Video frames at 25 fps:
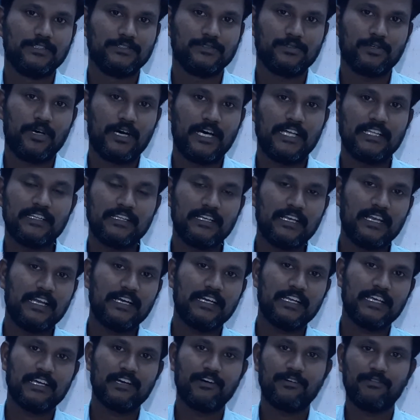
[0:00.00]
ஸோ
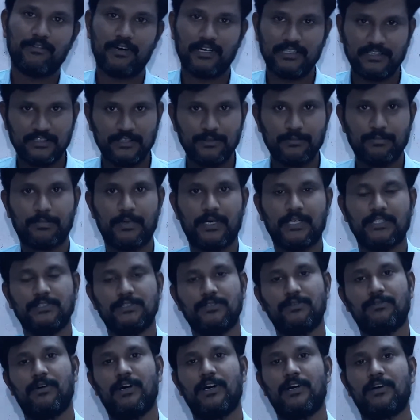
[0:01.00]
அதெல்லாம் நீங்கள் வந்து
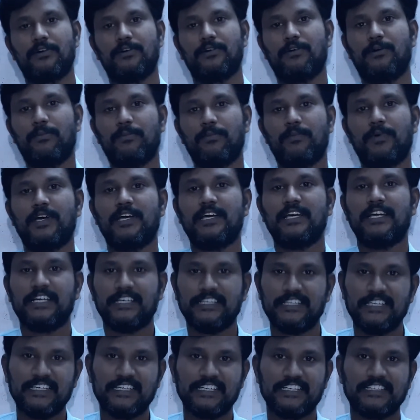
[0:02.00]
பார்த்து வாங்கணும்
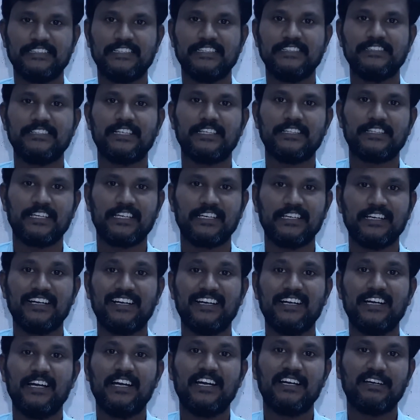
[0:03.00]
இதே நீங்கள் ஜென்ஸாக இருக்கீங்கன்னா
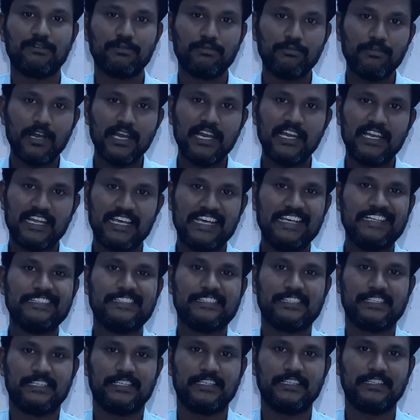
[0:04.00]
டுவெல்
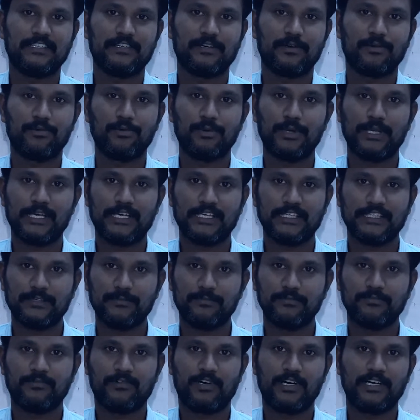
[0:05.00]
இன்ச் இருக்கக்கூடிய
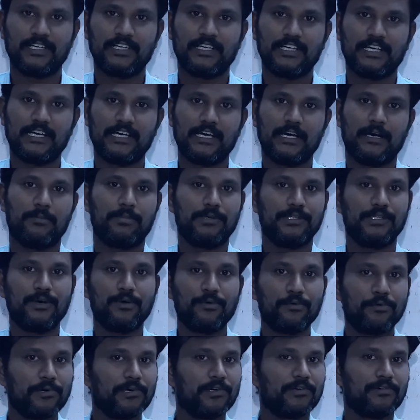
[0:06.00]
அதையும் வாங்குங்க அப்போ
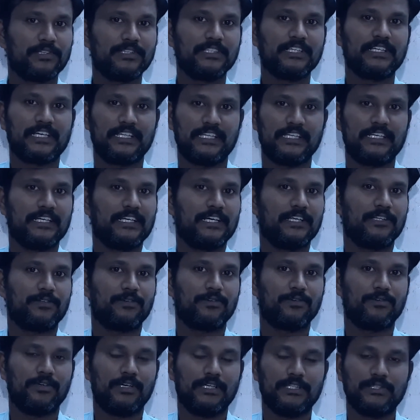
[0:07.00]
தான் உங்களுக்கு வந்து கரெக்டாக
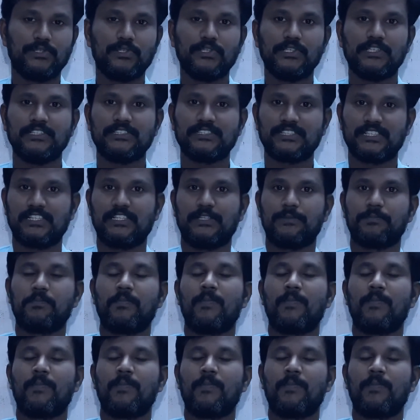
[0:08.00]
இருக்கும் அது ஒன்று சரி